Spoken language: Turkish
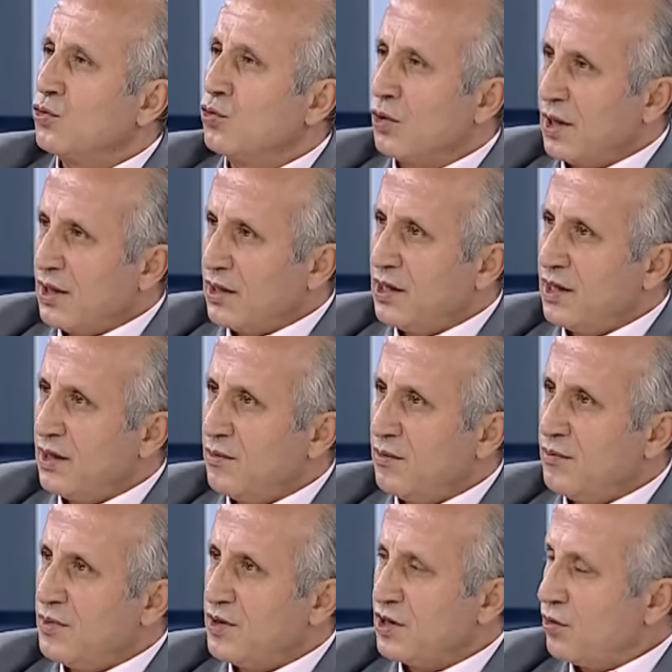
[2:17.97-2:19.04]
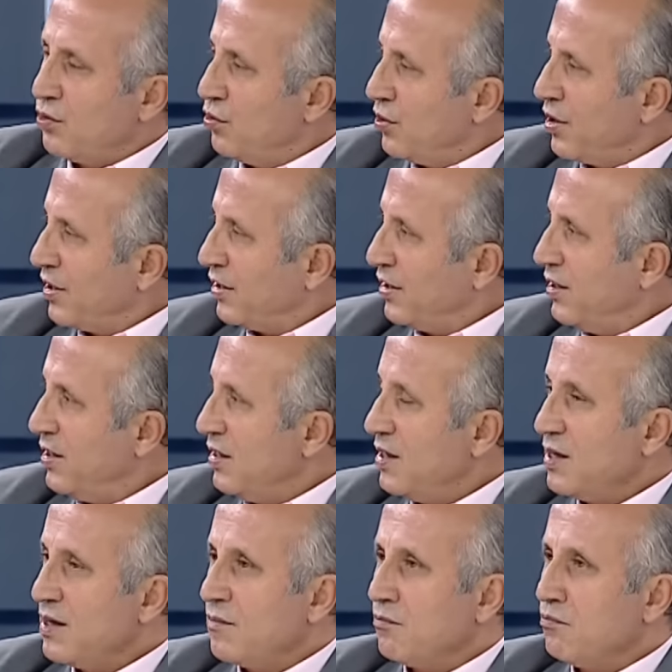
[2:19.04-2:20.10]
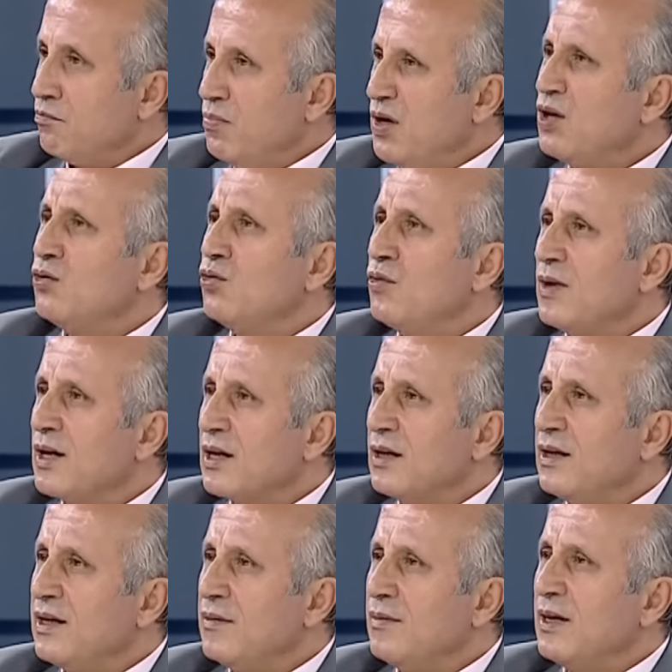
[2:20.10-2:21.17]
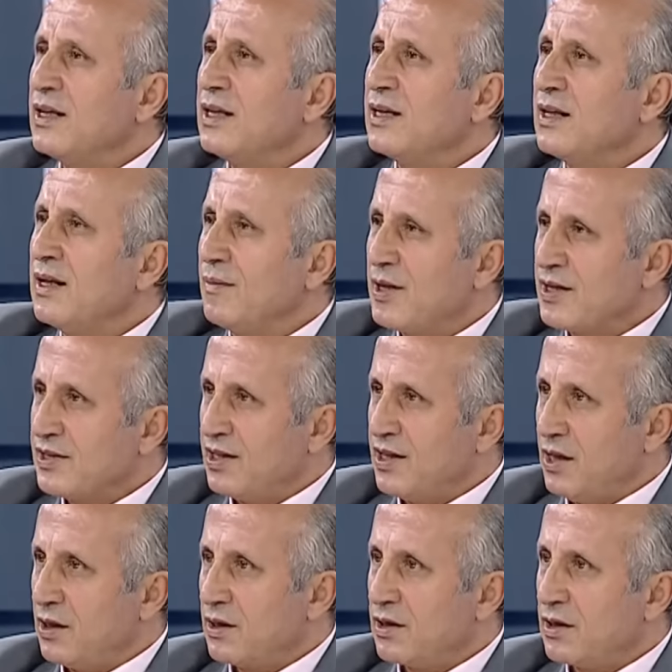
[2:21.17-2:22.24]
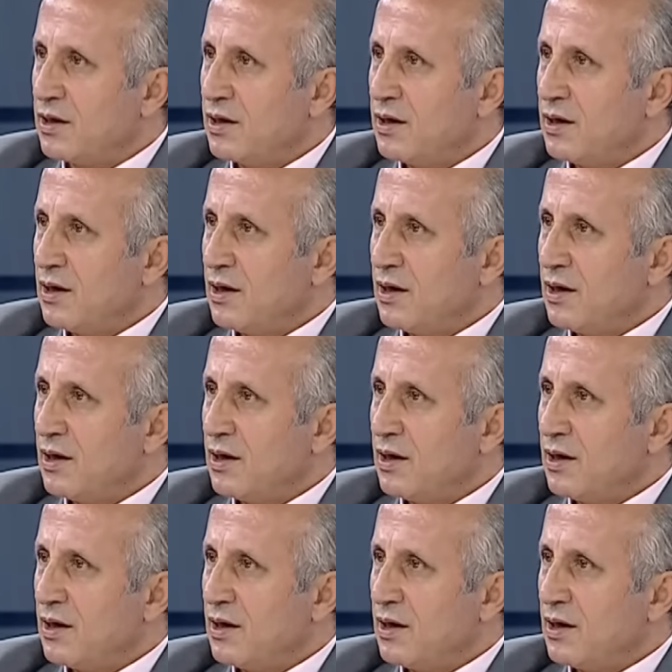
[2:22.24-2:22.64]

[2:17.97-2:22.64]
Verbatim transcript: Kur'an-ı Kerim'in bize öğrettiği bir numaralı ibadet namaz değildir.